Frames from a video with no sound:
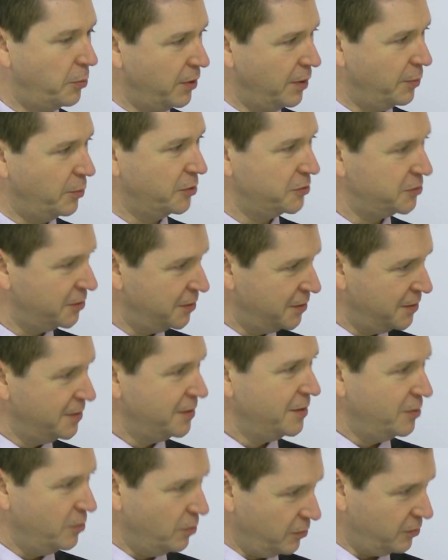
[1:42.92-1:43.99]
podemos
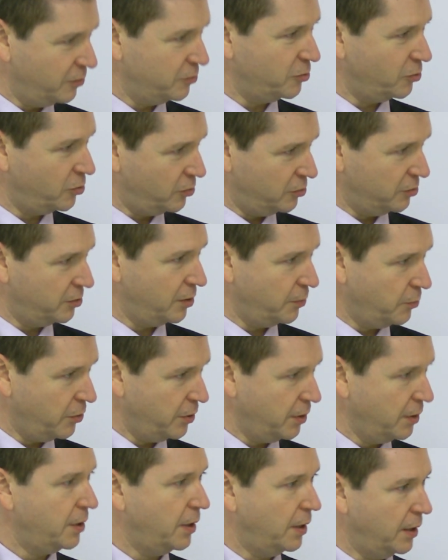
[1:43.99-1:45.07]
nosotros
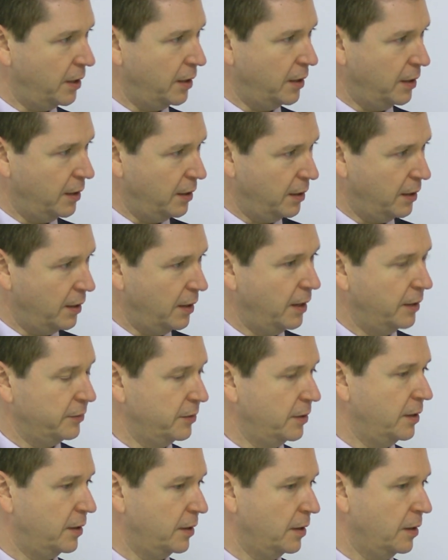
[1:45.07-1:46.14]
contribuir a,
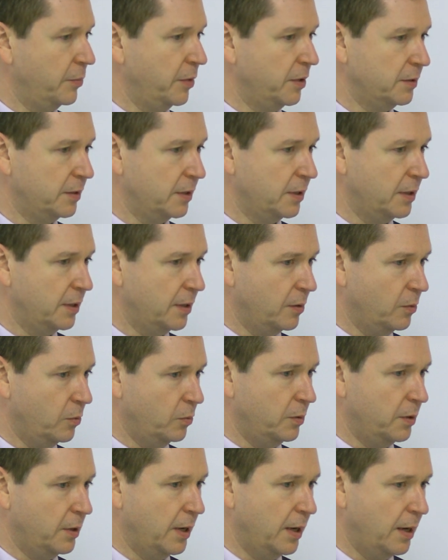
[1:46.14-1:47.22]
tener realmente
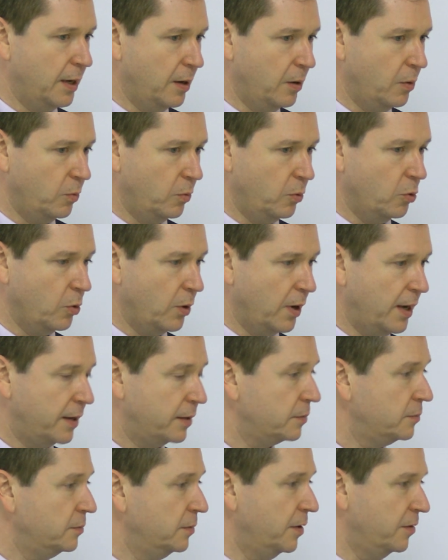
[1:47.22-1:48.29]
un
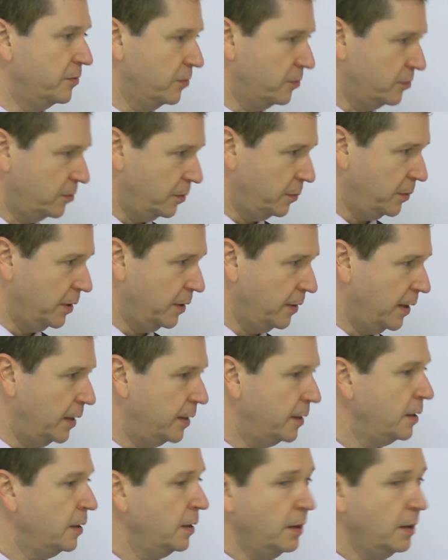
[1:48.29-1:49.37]
lugar de sostenibilidad